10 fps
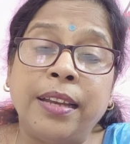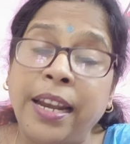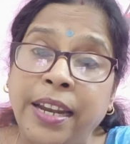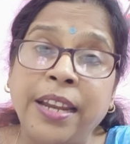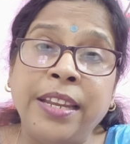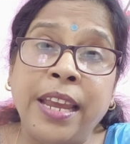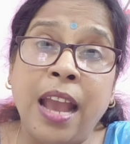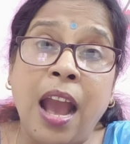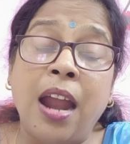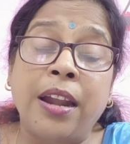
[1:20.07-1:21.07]
এটা নিয়ে
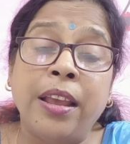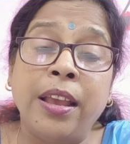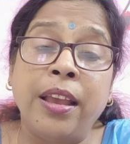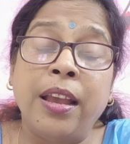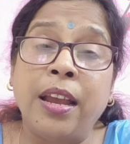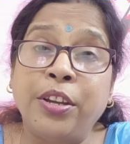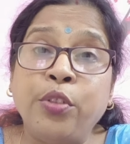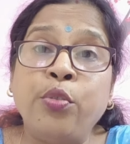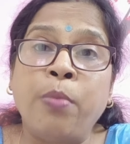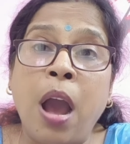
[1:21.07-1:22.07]
আর
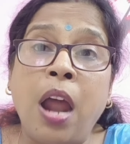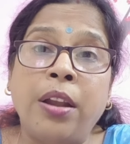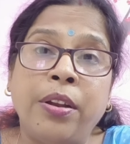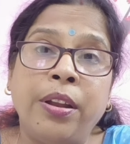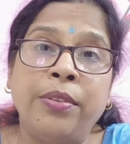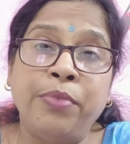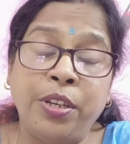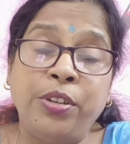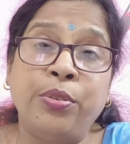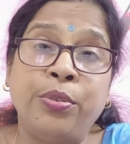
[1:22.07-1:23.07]
টিনুর মার
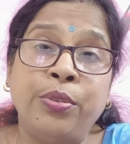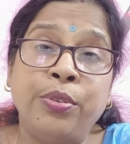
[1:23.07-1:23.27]
ভিডিও